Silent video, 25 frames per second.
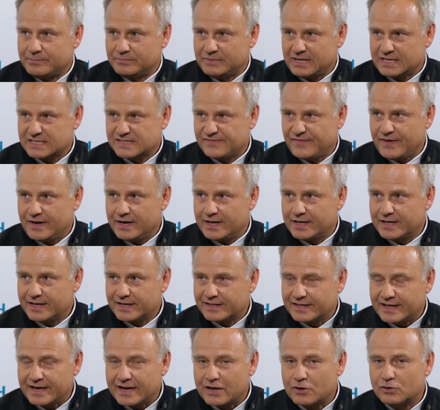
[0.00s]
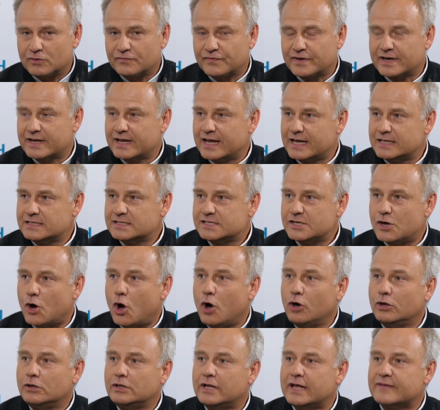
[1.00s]
tam tak zwane kryteria konwergencji,
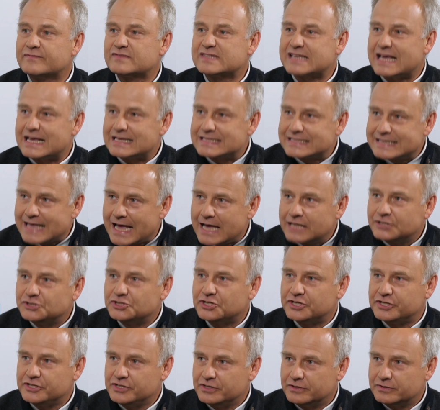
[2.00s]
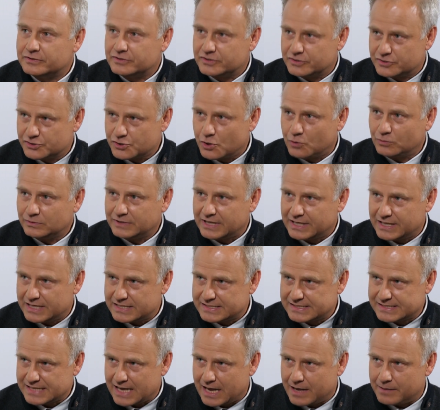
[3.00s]
one w zasadzie są
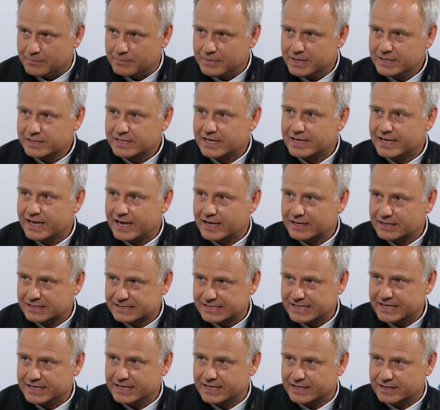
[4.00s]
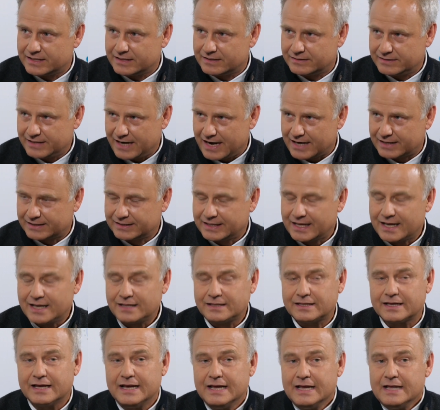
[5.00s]
takie same, tak jak chce je
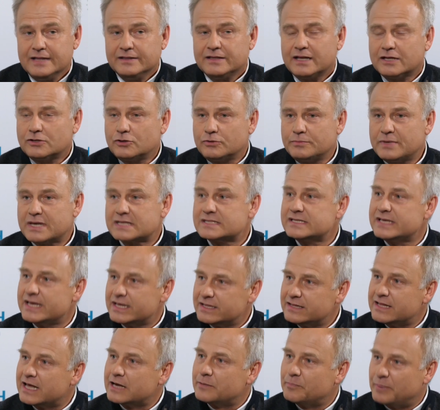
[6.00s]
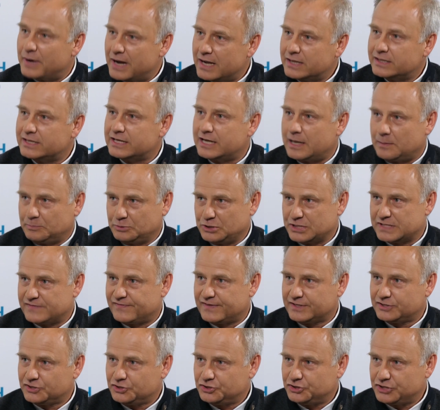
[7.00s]
traktat, natomiast jednak praktyka przez
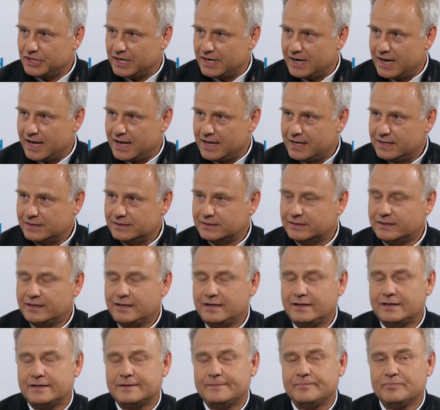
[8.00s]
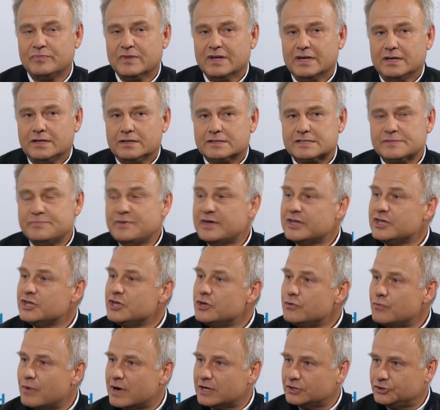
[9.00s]
20 lat
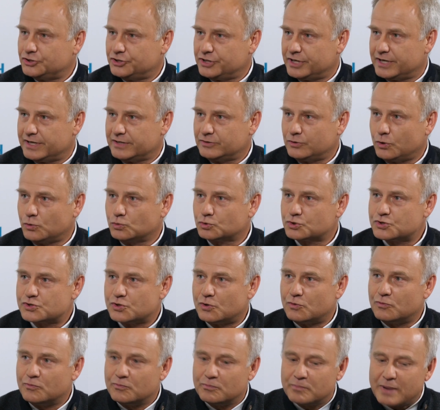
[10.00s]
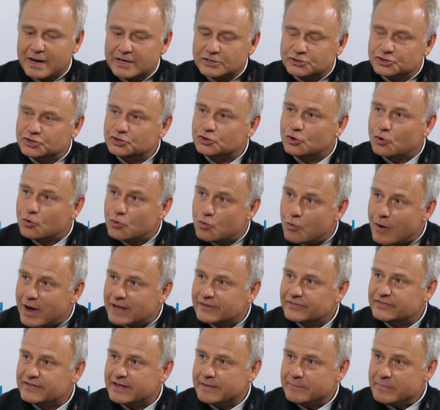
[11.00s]
zmieniła się, to już są bardziej
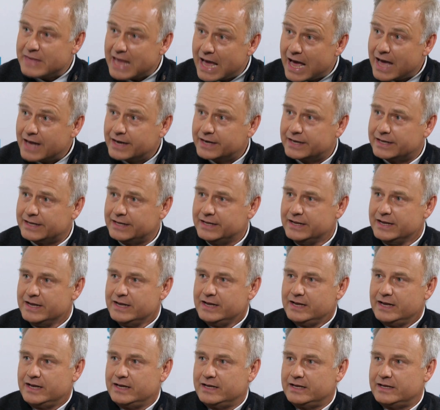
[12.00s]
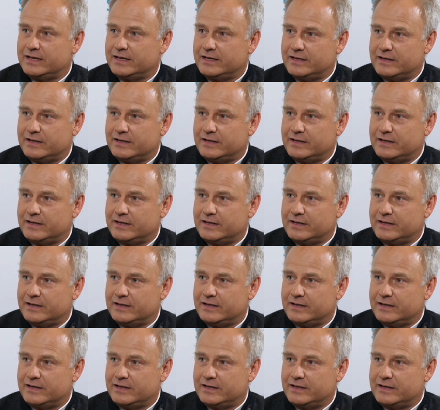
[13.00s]
dokładne miary e, e, e,